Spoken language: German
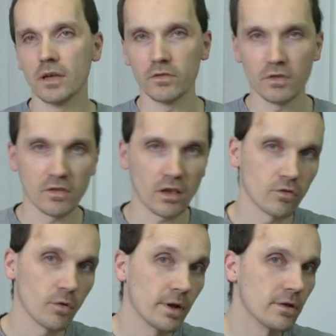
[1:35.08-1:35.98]
Also ich zeige
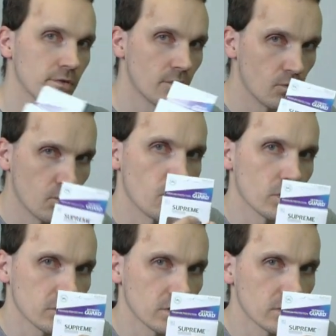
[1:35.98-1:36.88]
es nochmal,
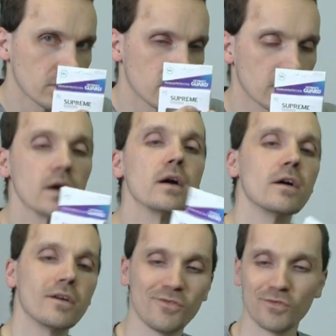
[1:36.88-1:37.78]
Frosted, ja.
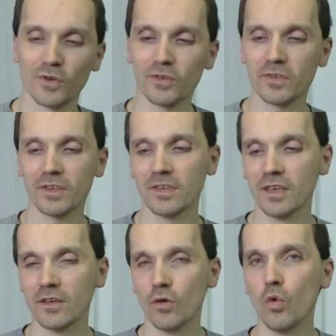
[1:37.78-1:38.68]
Frosted
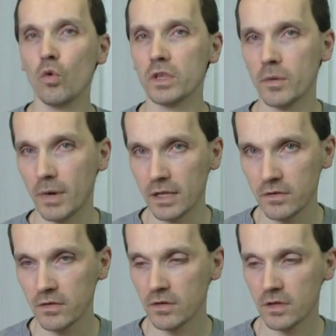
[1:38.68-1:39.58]
ohne
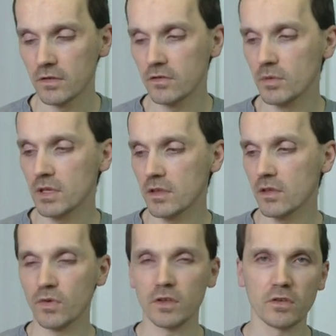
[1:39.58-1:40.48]
Matt, ganz
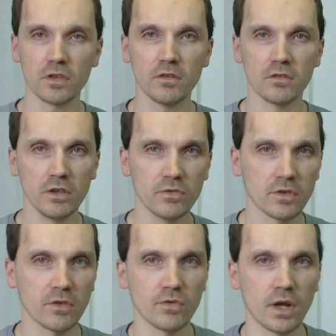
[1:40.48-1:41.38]
wichtig, falls euch die
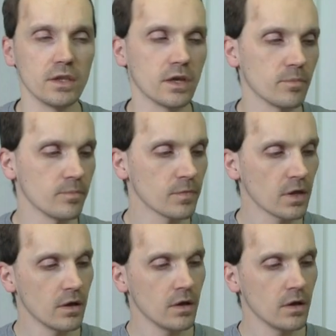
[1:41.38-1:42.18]
Sleeves gefallen haben.